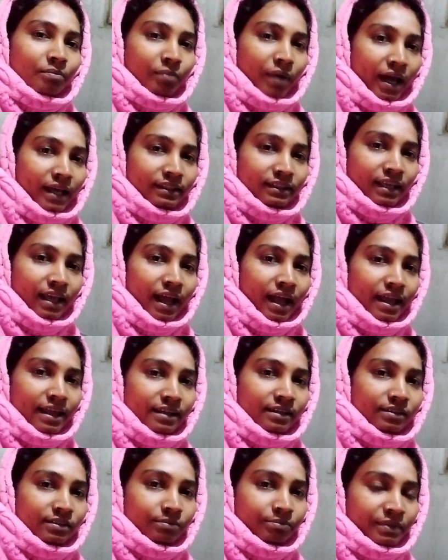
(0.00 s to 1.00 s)
ভাত খায়
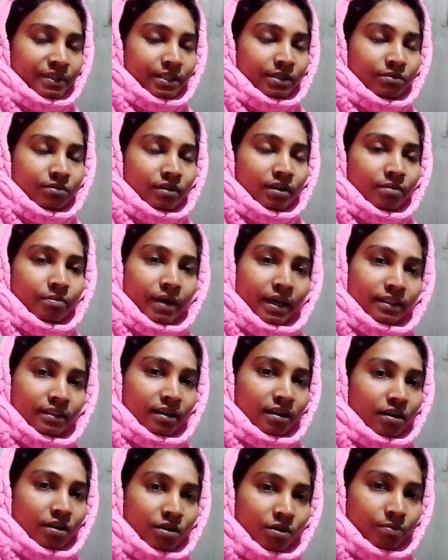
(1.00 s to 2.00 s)
মানে ওনার ভাত
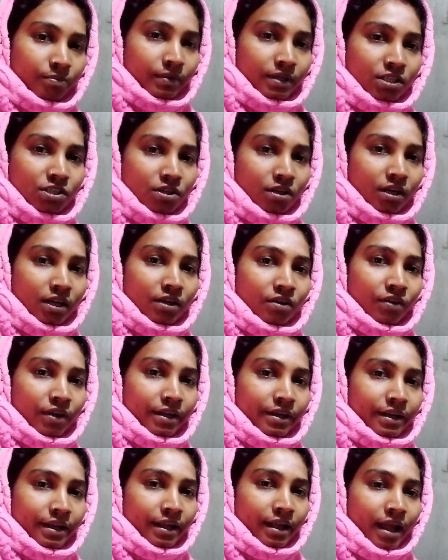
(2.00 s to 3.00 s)
খাওয়ার অভ্যাস সকাল
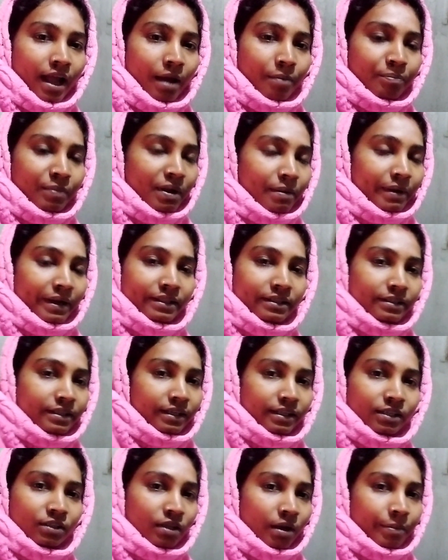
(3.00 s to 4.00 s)
নয়টায় আমরা বাড়িতে
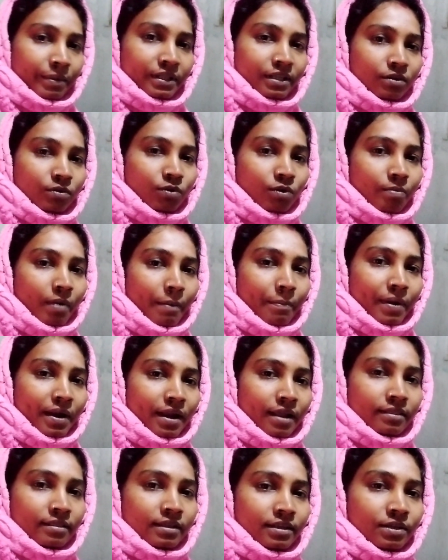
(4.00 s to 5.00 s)
থাকলে তো আমাদের কোনো ব্যাপার
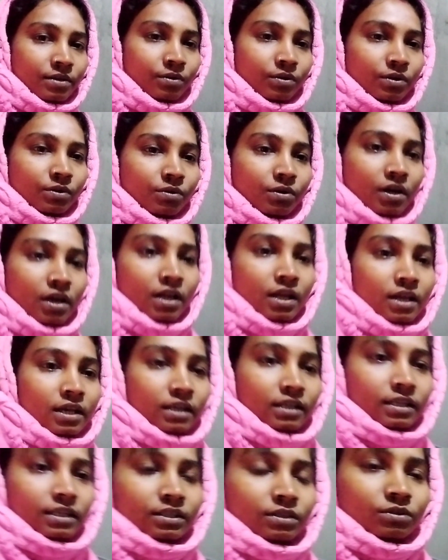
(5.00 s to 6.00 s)
না দেরি হলেও
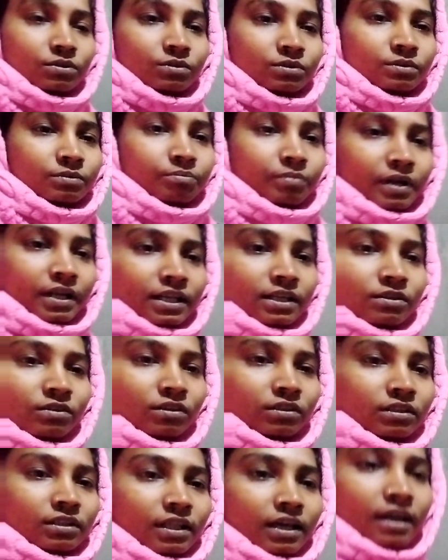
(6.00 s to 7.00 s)
কিন্তু বাড়ির
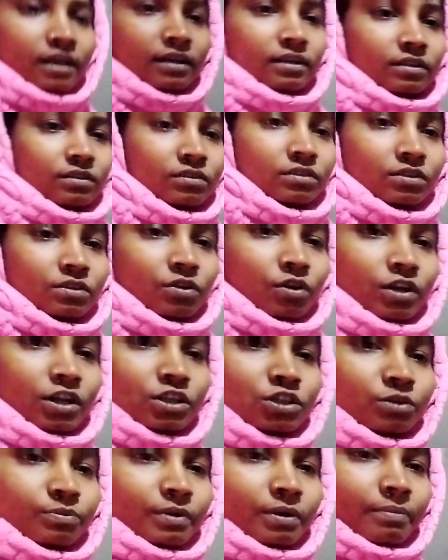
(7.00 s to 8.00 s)
কর্তা
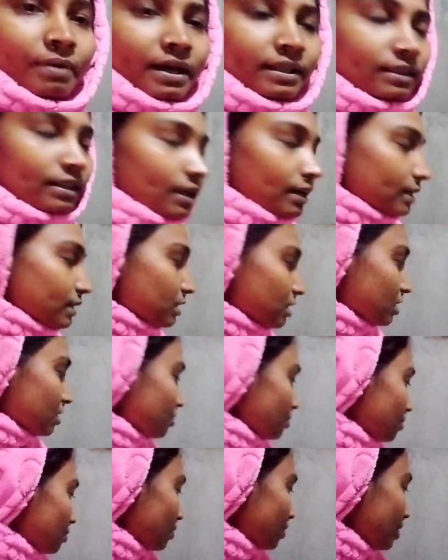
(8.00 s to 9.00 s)
নটার সময় ভাত লাগে সেই
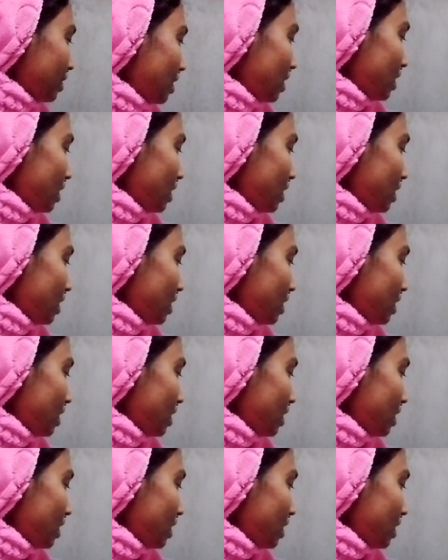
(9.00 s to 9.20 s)
জন্য